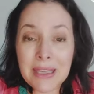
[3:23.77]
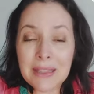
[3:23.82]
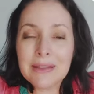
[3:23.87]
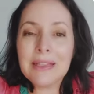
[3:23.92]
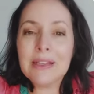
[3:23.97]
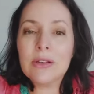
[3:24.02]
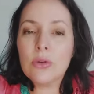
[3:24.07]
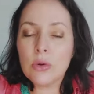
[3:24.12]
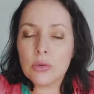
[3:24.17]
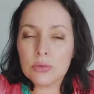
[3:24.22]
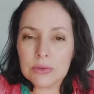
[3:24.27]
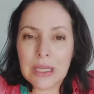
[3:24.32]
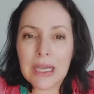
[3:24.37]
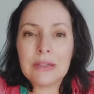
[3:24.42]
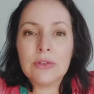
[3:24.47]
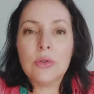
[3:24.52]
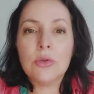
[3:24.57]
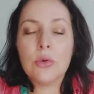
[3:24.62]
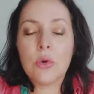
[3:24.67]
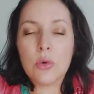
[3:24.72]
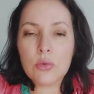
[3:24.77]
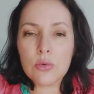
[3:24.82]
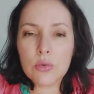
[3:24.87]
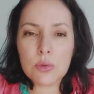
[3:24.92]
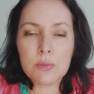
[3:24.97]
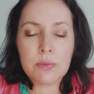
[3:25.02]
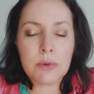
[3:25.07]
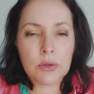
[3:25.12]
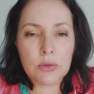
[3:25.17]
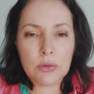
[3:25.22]
entre em contato com os
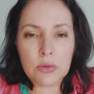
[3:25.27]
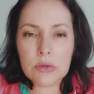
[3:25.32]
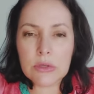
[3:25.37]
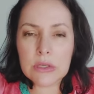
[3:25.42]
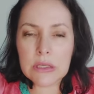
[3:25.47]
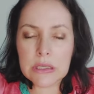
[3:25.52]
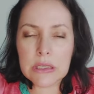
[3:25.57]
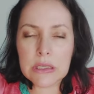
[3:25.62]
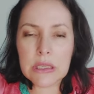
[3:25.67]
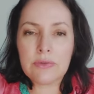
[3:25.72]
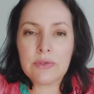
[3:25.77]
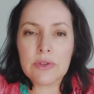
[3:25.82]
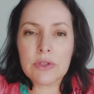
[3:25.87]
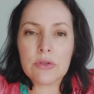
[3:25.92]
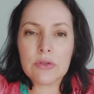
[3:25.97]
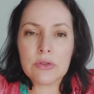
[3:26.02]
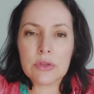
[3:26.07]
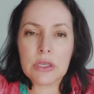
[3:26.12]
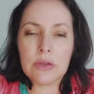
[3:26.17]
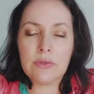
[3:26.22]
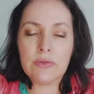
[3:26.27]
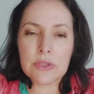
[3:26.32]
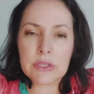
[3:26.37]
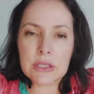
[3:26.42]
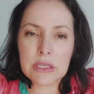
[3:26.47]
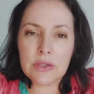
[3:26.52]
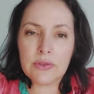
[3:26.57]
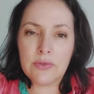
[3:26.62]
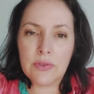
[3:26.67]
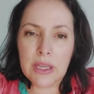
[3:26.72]
produtos e serviços que
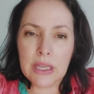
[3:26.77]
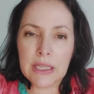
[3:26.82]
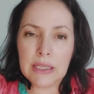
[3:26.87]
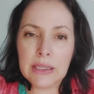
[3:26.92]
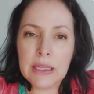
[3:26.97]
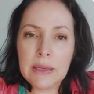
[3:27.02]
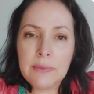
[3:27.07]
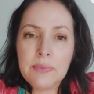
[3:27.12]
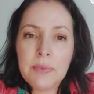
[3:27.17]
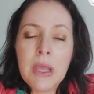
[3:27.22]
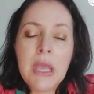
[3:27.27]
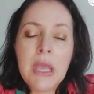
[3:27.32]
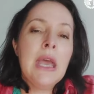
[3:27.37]
vocês vendem.